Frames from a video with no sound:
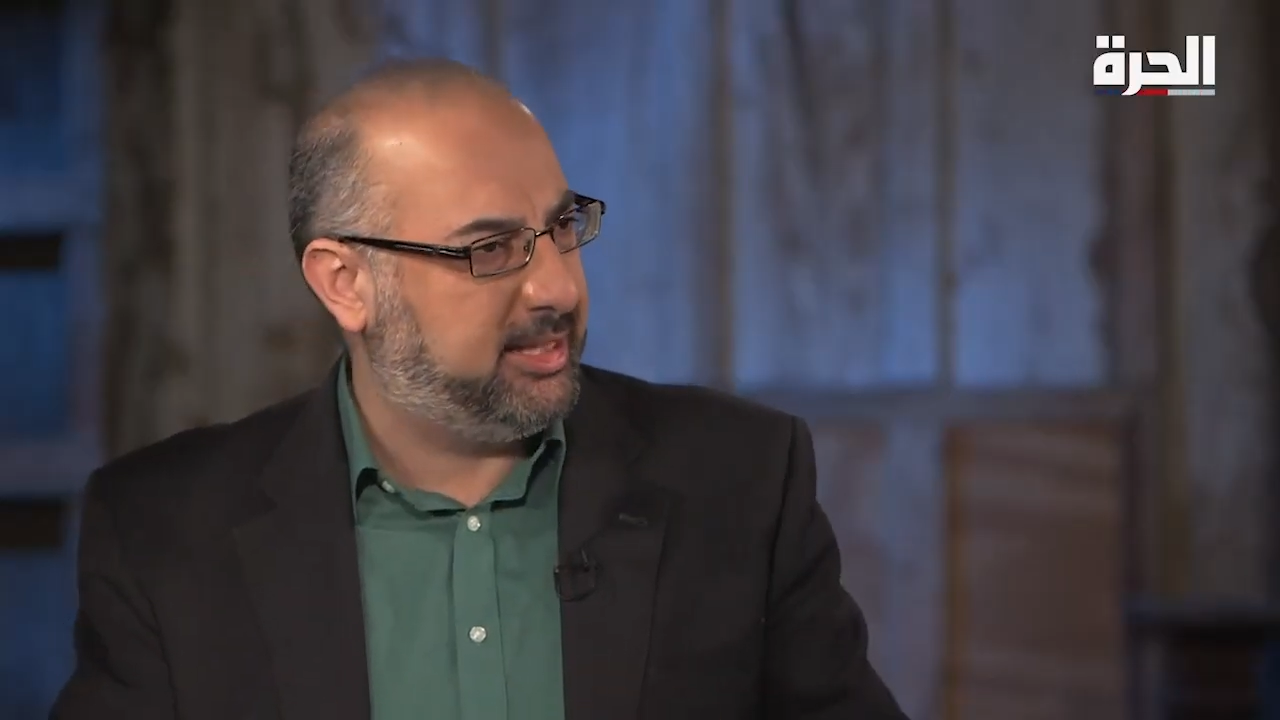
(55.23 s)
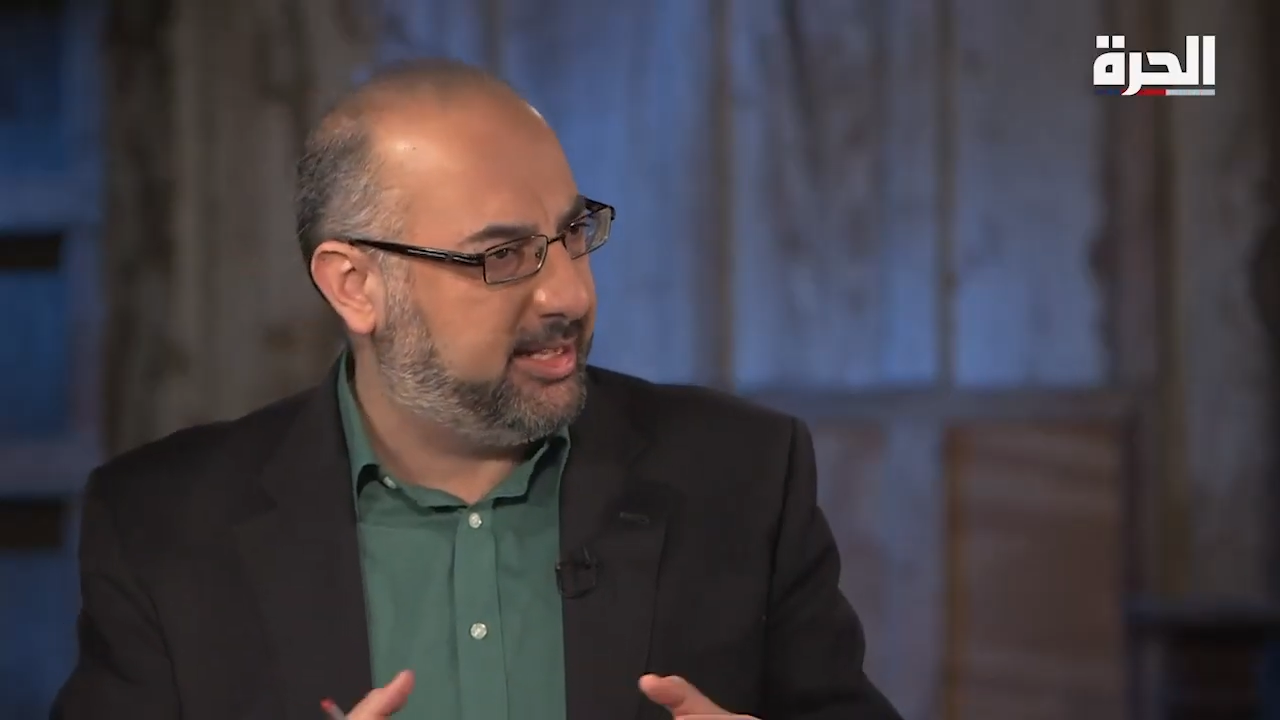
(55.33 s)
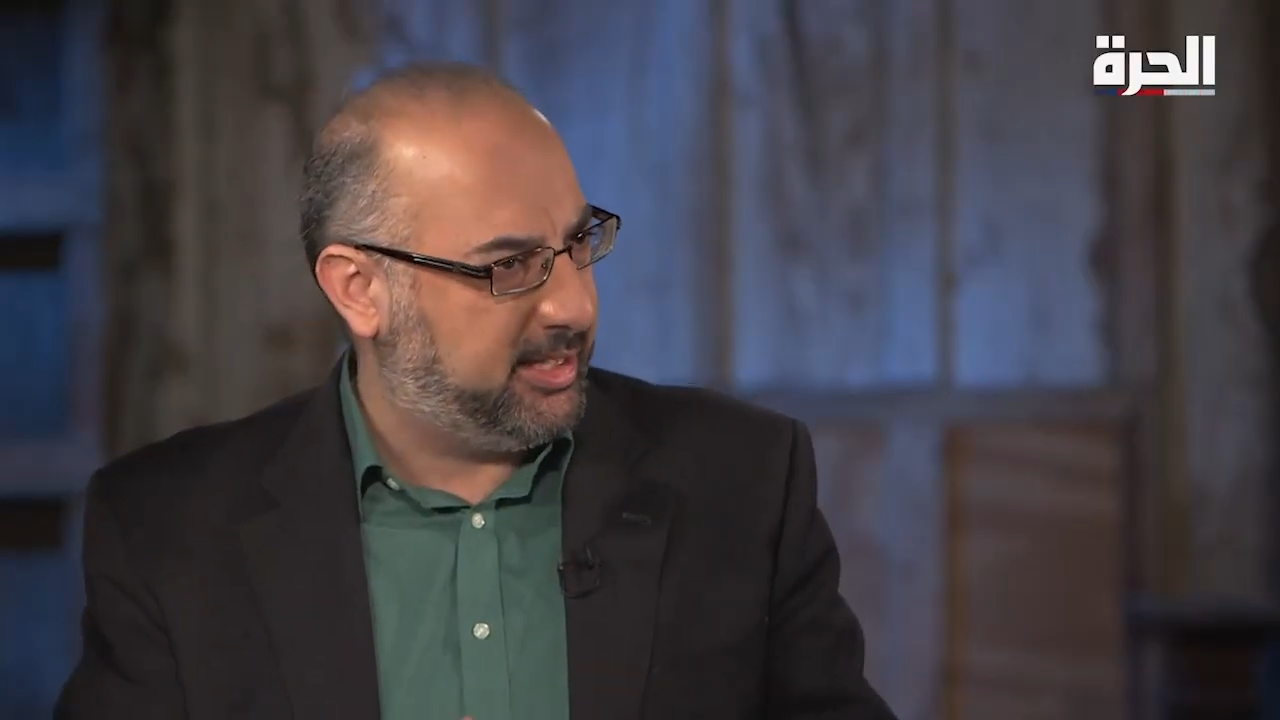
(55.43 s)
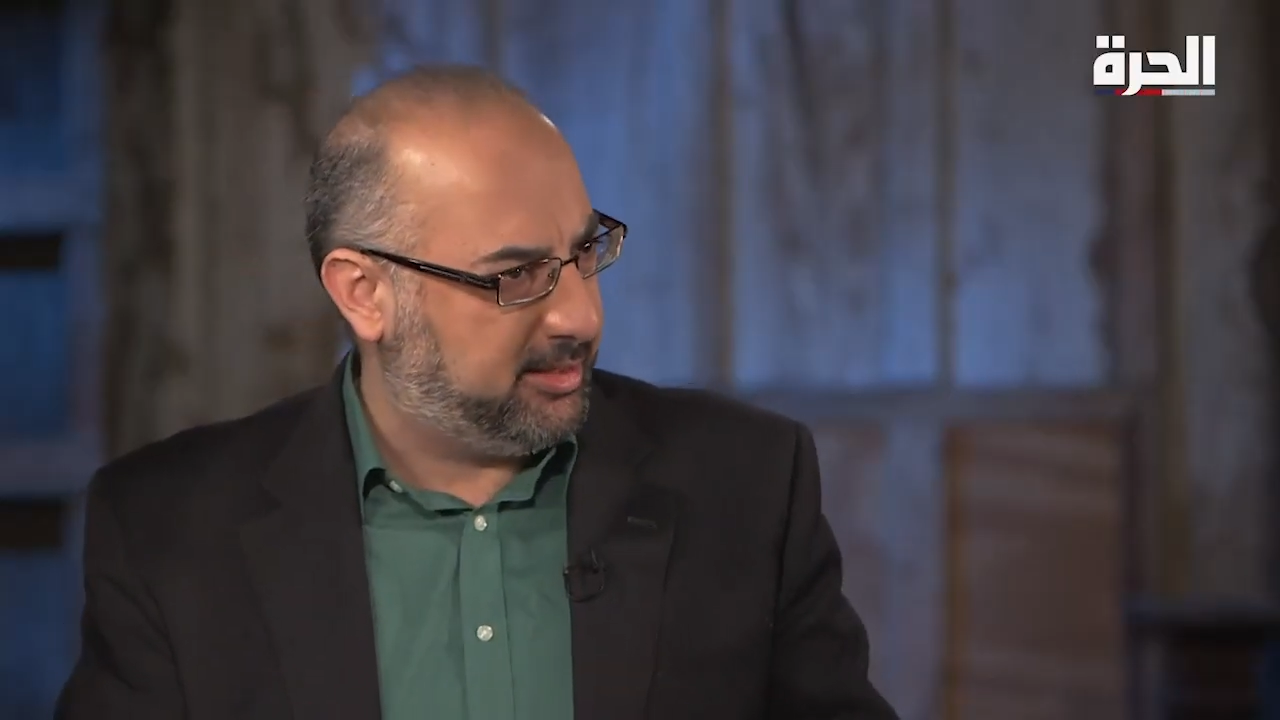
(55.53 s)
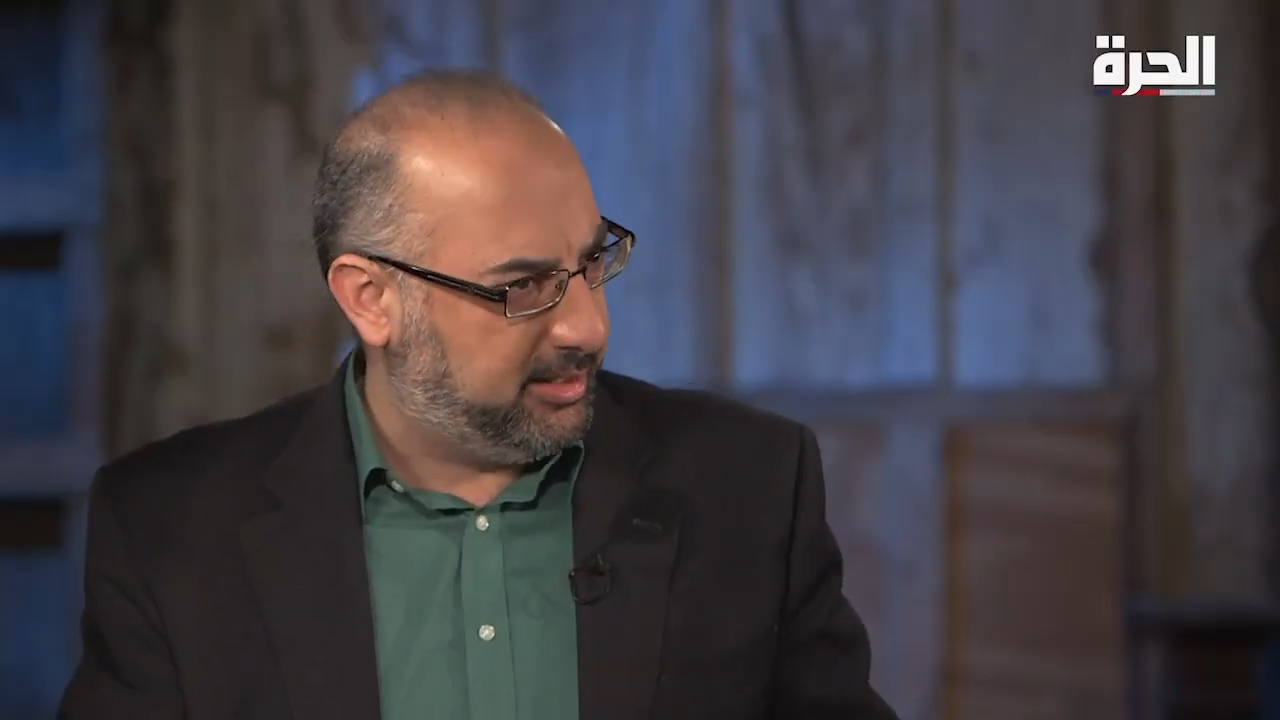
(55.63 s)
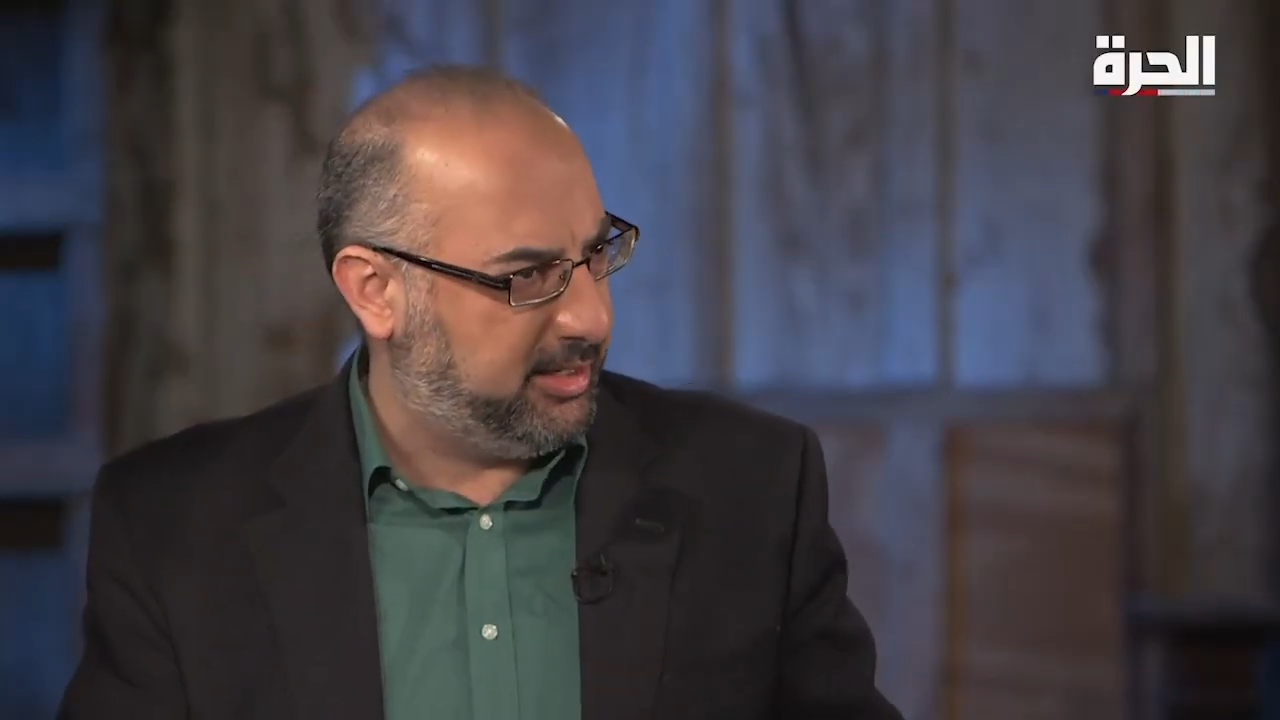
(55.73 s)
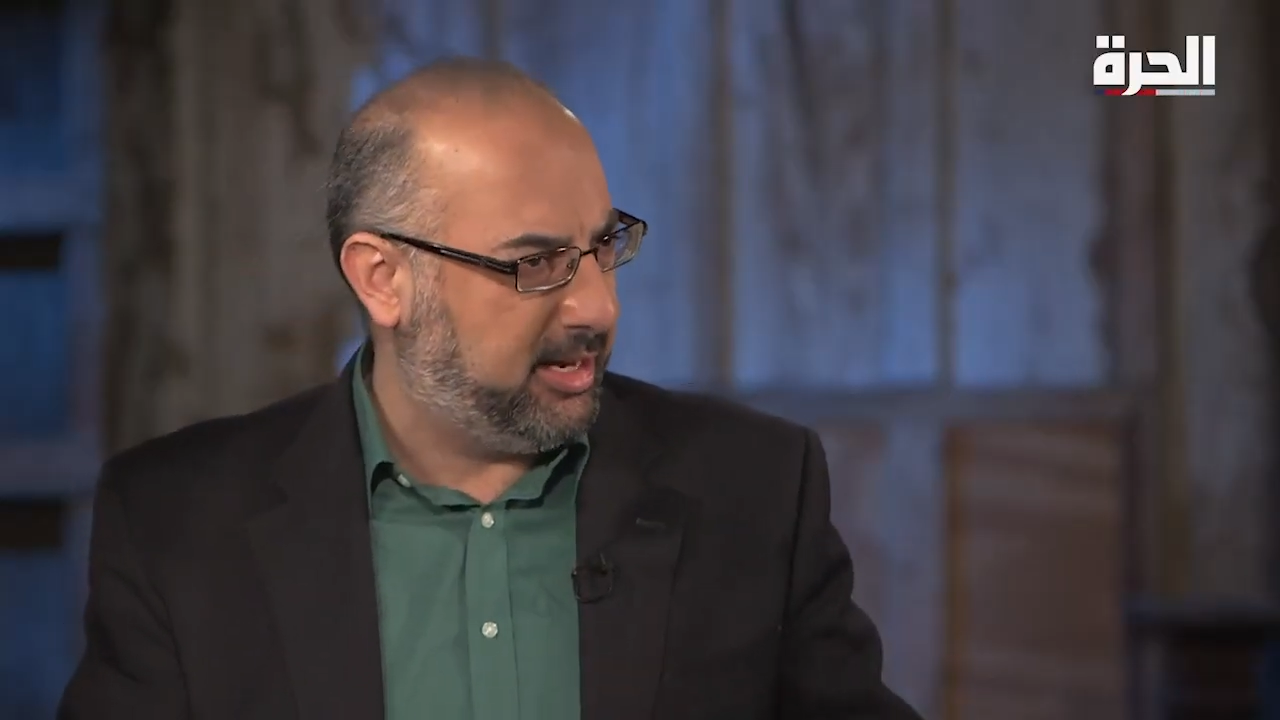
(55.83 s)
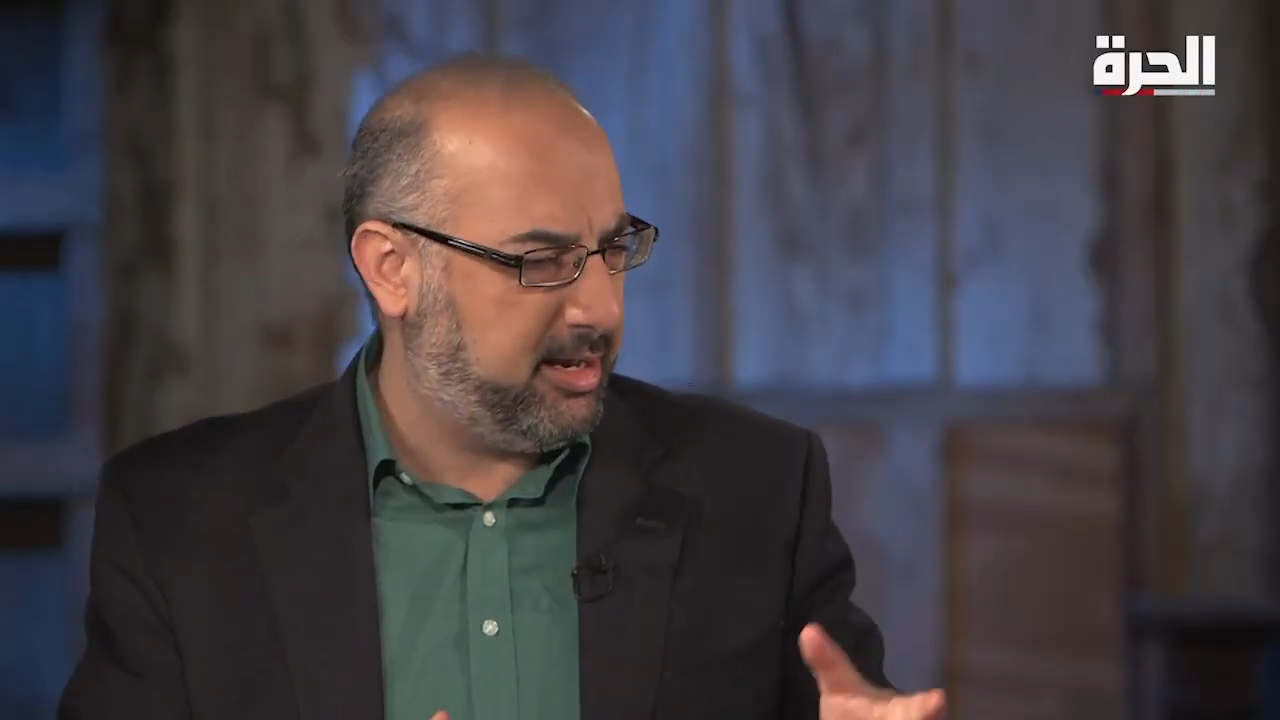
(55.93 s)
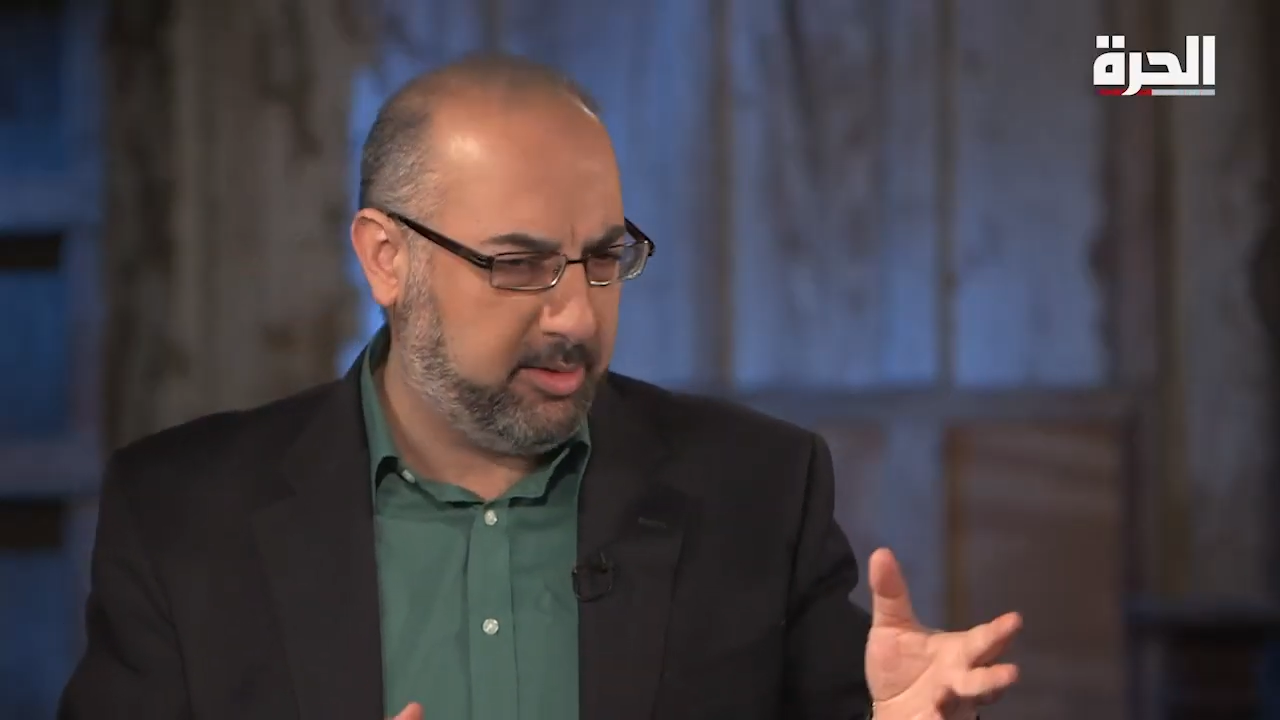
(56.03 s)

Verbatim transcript: لدي كثيرين